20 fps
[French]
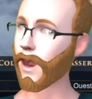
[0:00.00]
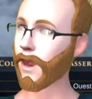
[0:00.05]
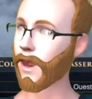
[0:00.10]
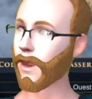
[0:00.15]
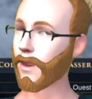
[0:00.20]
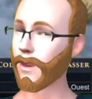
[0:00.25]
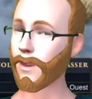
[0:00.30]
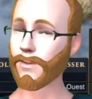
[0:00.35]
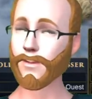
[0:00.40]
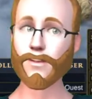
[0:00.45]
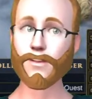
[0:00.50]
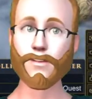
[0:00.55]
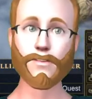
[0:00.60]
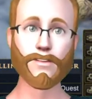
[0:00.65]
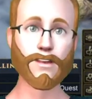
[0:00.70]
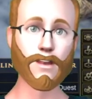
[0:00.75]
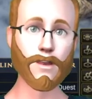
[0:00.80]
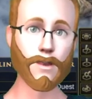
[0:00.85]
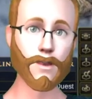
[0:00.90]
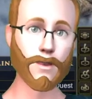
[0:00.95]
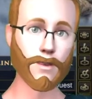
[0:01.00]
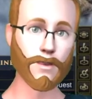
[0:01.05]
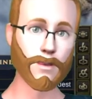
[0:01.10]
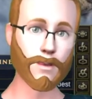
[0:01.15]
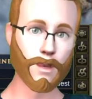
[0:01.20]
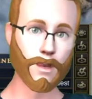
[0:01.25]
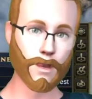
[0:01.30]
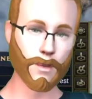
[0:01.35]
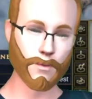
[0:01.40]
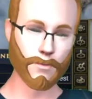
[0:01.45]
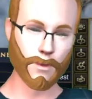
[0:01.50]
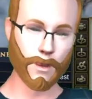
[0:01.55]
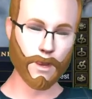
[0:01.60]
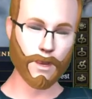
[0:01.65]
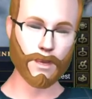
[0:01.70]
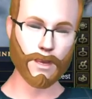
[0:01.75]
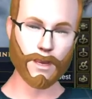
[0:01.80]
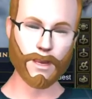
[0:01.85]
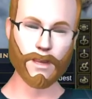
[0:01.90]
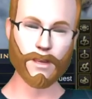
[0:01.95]
qu'il y a énormément
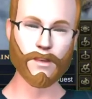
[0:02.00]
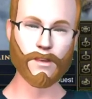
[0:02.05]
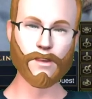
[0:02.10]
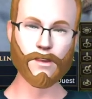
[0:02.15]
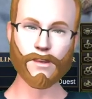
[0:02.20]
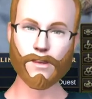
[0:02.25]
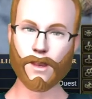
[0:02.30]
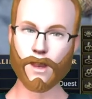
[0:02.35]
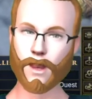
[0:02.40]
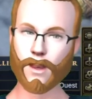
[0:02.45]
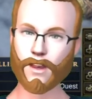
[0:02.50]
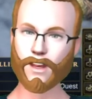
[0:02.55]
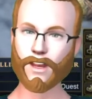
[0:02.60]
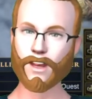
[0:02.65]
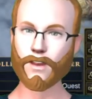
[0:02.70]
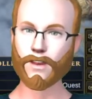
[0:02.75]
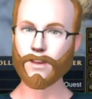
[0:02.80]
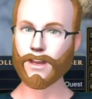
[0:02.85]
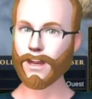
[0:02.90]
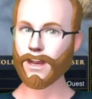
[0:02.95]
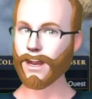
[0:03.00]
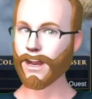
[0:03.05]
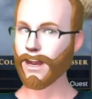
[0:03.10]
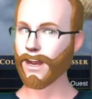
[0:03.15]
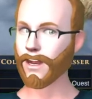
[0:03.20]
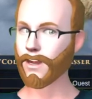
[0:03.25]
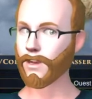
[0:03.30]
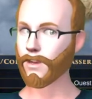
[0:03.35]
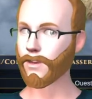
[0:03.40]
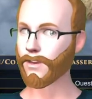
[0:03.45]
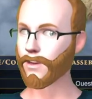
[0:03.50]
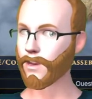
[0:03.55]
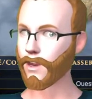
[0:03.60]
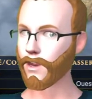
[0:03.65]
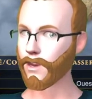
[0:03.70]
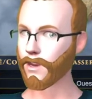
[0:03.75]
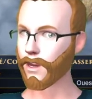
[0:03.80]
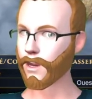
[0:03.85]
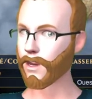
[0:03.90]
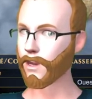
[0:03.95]
de théologie et de, on va
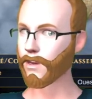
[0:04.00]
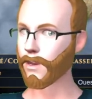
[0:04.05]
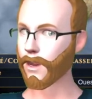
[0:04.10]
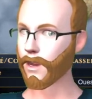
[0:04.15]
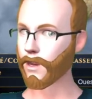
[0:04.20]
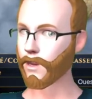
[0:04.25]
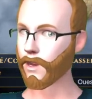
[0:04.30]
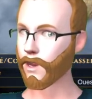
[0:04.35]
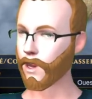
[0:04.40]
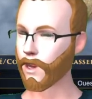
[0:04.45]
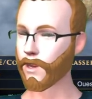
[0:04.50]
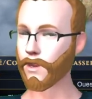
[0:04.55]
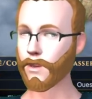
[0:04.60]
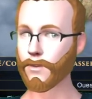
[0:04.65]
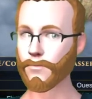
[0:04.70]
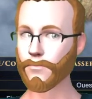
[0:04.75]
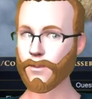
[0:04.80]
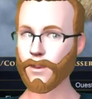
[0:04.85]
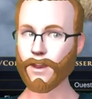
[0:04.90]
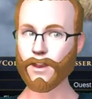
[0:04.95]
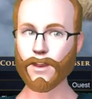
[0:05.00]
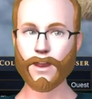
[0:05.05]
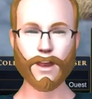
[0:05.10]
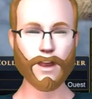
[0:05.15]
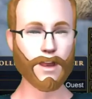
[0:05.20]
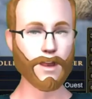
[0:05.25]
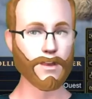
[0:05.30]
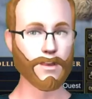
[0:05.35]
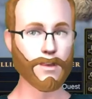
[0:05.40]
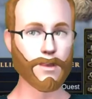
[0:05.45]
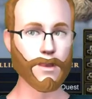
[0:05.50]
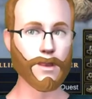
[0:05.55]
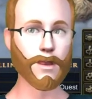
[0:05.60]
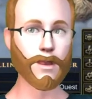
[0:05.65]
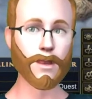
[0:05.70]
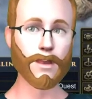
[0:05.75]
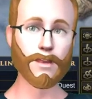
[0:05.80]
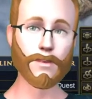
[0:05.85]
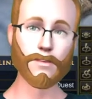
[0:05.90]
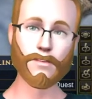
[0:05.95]
dire, d'upgrade qui
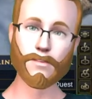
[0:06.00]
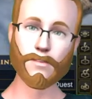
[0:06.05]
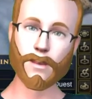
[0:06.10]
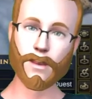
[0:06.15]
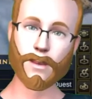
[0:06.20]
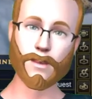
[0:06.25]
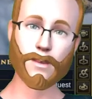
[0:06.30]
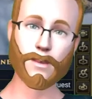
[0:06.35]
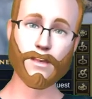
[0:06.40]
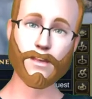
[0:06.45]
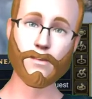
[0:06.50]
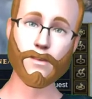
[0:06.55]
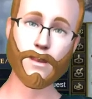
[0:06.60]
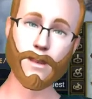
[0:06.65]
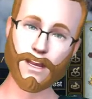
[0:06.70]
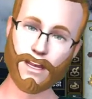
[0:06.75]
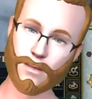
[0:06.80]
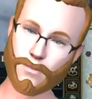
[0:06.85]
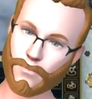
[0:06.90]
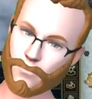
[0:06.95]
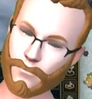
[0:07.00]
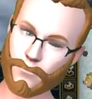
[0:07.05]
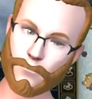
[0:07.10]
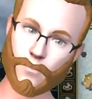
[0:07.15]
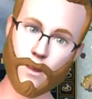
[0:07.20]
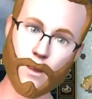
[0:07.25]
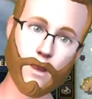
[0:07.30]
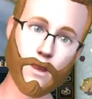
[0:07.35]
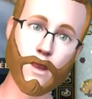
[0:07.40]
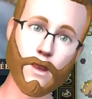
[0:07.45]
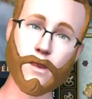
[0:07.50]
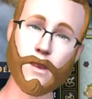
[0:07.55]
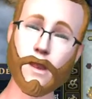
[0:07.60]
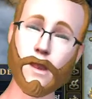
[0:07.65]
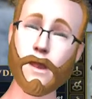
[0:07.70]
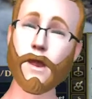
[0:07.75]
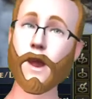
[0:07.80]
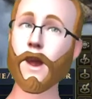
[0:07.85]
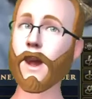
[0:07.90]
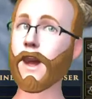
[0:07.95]
permet de stabiliser le mécontentement,
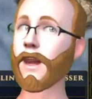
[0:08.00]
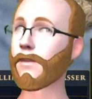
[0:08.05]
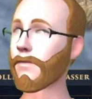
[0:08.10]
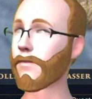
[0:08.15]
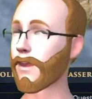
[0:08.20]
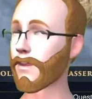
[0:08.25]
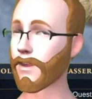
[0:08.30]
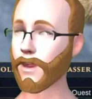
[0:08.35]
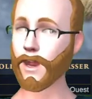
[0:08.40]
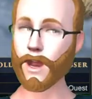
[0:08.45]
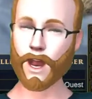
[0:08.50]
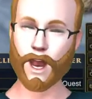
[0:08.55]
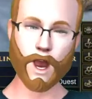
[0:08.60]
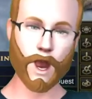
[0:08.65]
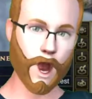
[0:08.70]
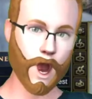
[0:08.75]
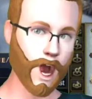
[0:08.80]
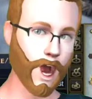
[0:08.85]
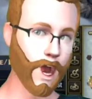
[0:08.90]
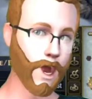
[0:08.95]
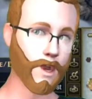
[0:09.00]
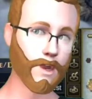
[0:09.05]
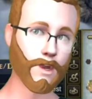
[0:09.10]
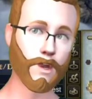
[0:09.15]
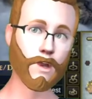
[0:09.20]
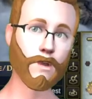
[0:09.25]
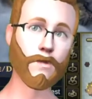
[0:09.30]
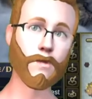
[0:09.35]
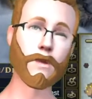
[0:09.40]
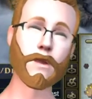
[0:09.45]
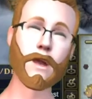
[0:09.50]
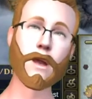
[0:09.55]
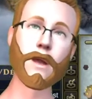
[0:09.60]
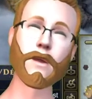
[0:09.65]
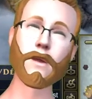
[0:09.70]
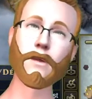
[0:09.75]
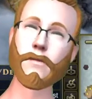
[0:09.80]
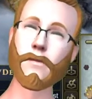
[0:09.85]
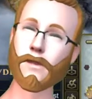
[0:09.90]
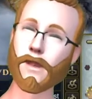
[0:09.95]
de gagner en sciences, de gagner en culture.
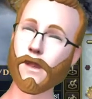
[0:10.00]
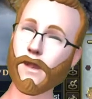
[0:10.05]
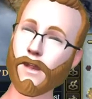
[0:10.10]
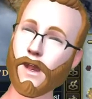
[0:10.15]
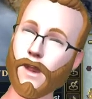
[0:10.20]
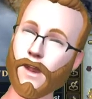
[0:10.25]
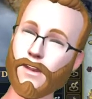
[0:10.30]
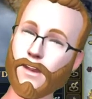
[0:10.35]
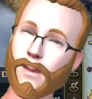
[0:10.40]
Ce sont des,